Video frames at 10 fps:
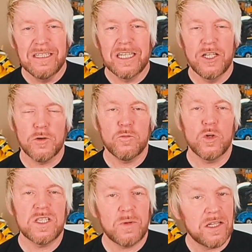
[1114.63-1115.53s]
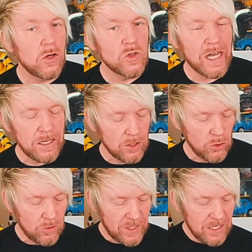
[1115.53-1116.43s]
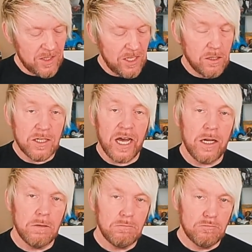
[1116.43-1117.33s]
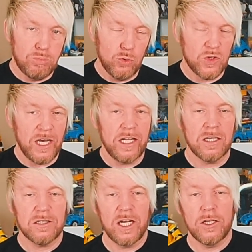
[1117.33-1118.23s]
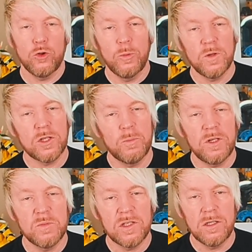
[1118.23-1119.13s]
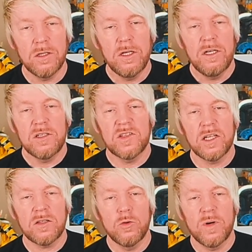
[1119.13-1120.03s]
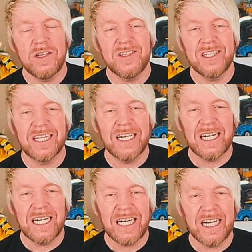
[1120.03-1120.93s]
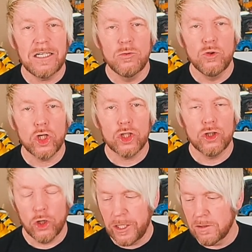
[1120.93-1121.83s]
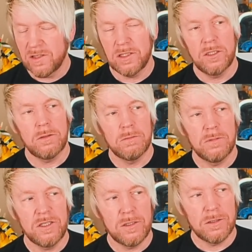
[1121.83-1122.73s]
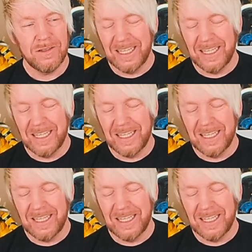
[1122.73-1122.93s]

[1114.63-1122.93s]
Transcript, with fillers: Geliefert wurden 2116 Teile, plus einiger Teile, die übrig geblieben sind. Die Setnummer ist die K109. Sind? Ist?